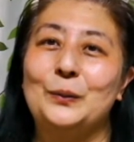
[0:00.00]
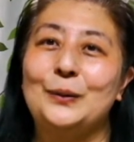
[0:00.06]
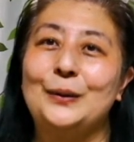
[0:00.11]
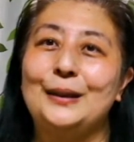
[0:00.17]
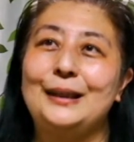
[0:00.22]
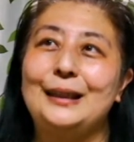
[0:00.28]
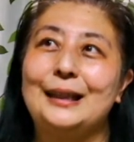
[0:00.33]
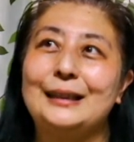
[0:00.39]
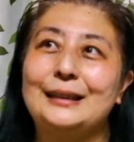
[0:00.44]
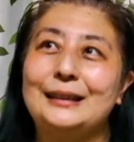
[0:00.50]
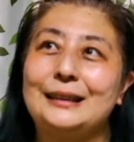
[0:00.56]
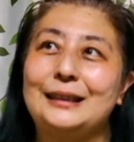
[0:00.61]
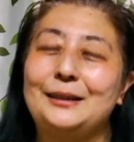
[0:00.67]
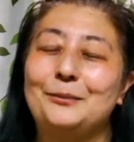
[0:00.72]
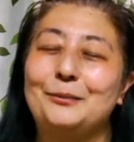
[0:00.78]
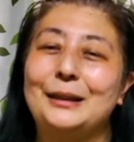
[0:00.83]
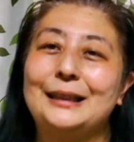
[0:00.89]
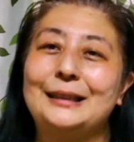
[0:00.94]
思い出
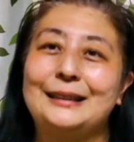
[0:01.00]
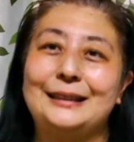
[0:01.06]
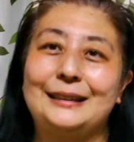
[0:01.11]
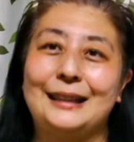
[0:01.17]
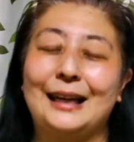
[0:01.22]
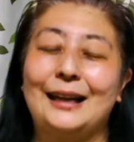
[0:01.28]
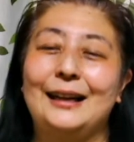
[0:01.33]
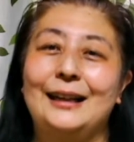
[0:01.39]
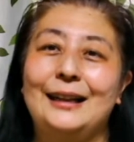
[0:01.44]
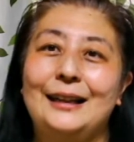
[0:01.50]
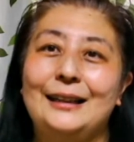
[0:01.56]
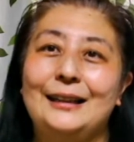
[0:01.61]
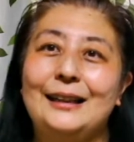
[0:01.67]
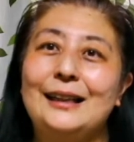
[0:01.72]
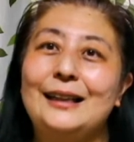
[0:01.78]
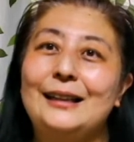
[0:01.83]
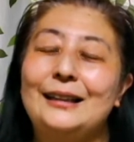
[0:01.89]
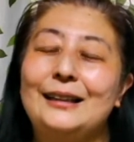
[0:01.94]
しました
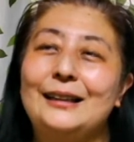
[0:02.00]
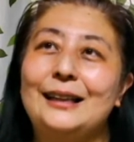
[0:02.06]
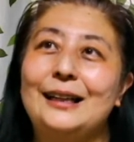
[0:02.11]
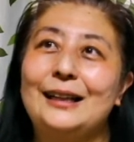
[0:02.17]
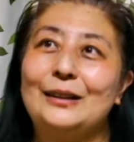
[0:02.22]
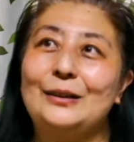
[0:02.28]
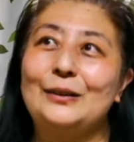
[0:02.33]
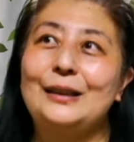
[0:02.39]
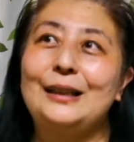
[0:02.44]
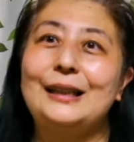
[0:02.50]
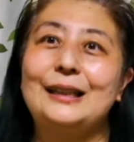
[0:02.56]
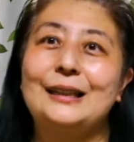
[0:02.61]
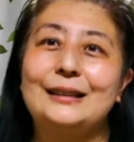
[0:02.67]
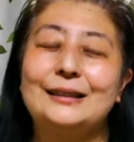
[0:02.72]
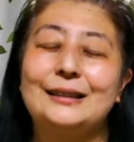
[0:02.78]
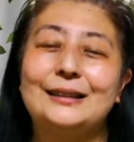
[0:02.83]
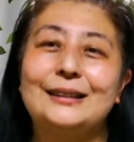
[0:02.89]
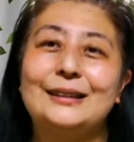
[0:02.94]
でなんかとりあ
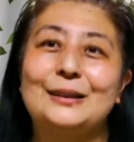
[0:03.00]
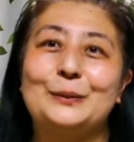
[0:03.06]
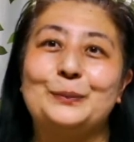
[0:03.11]
えず